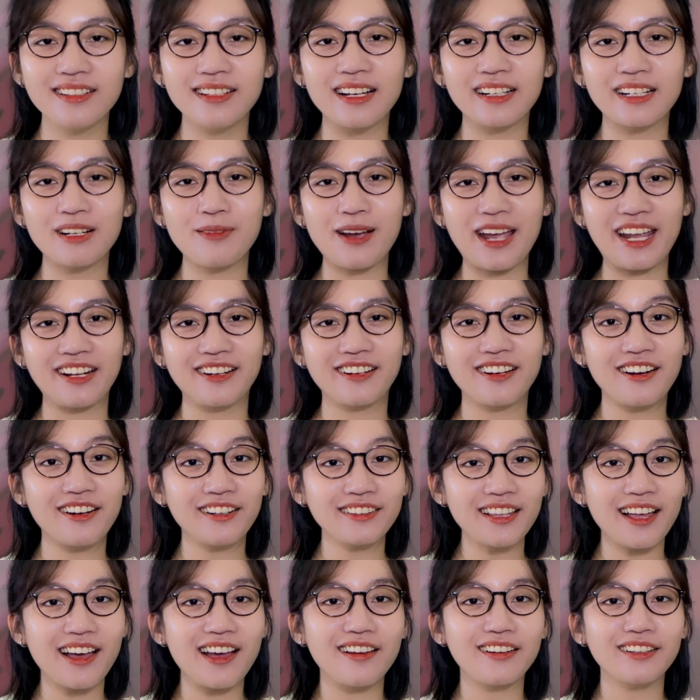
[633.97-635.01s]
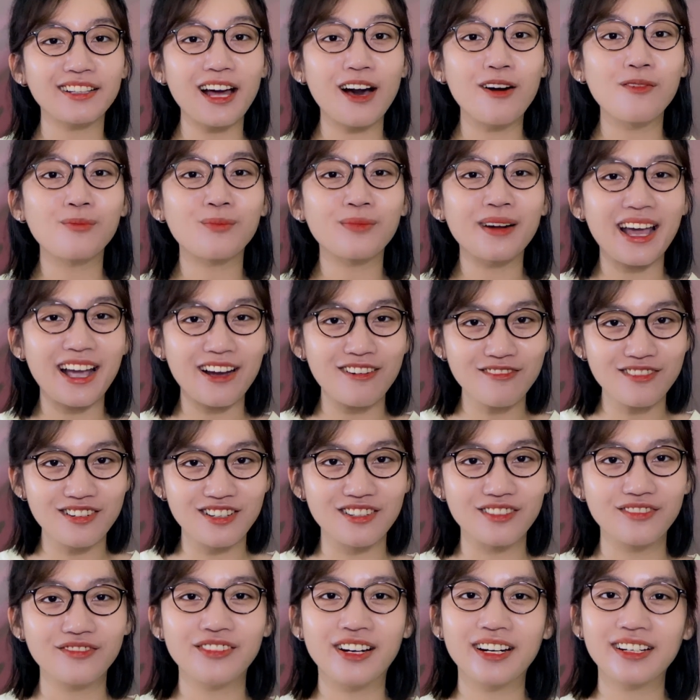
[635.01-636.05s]
để các bạn có thể thông não
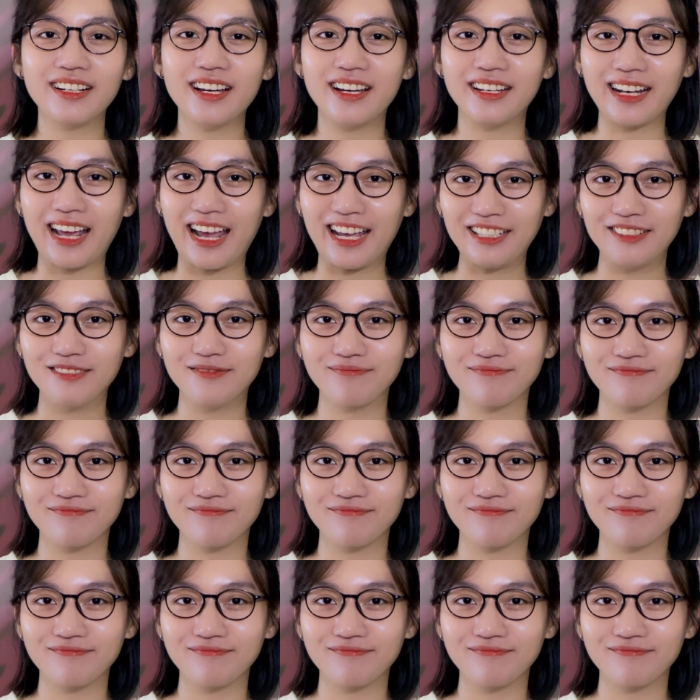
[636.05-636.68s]
được vấn đề này